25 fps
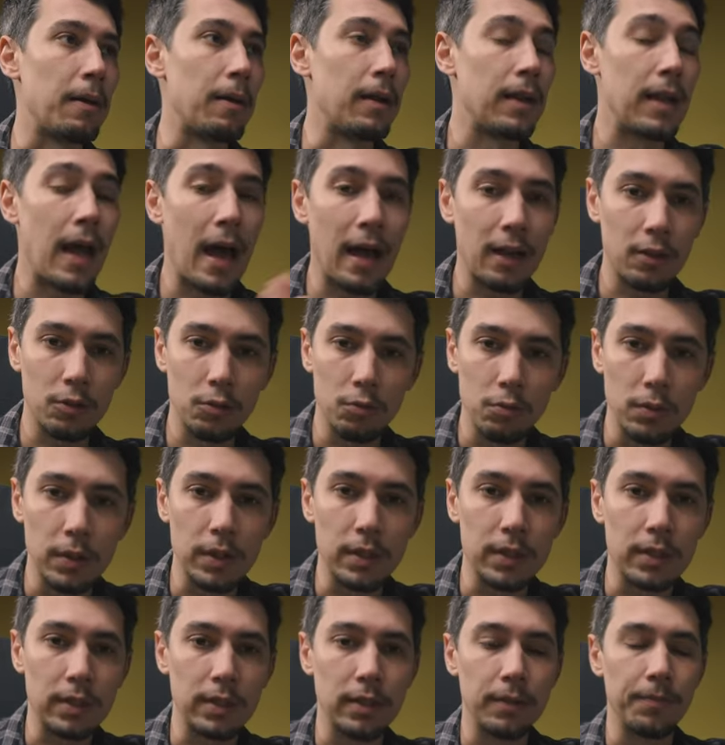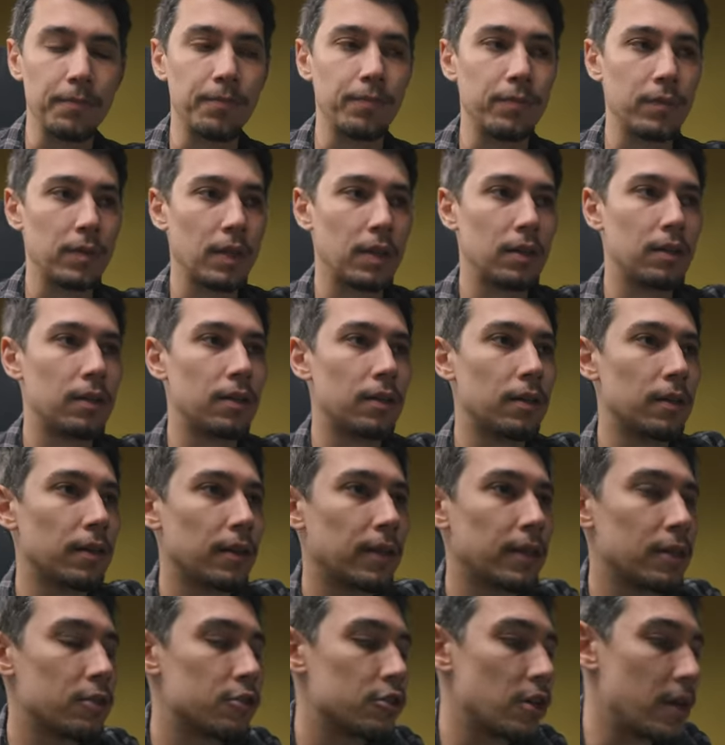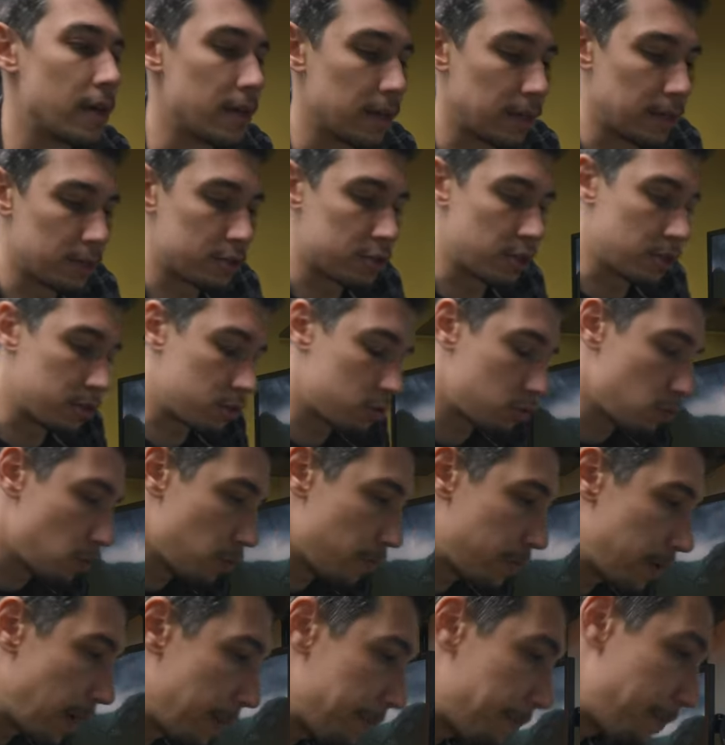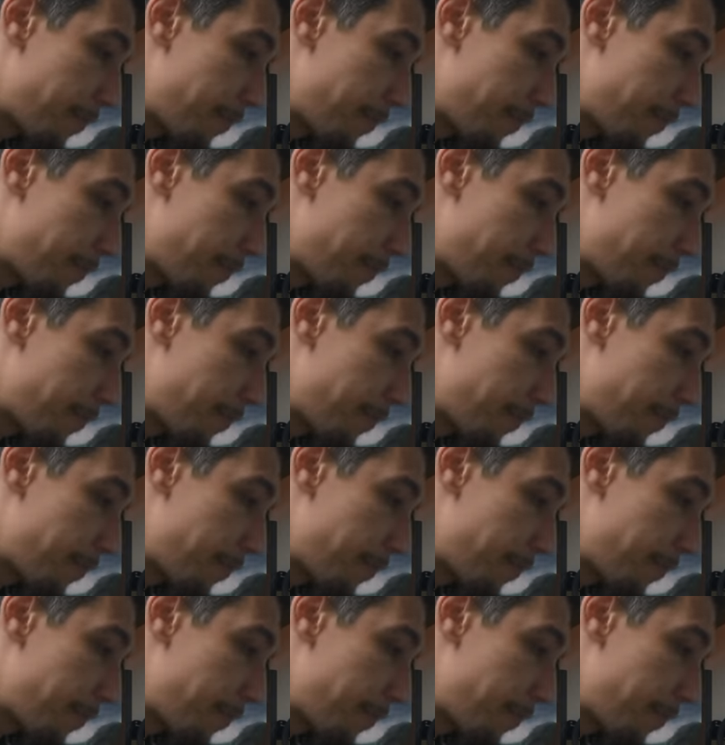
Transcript: l'hardware uh, che, c'è, che c'è sopra,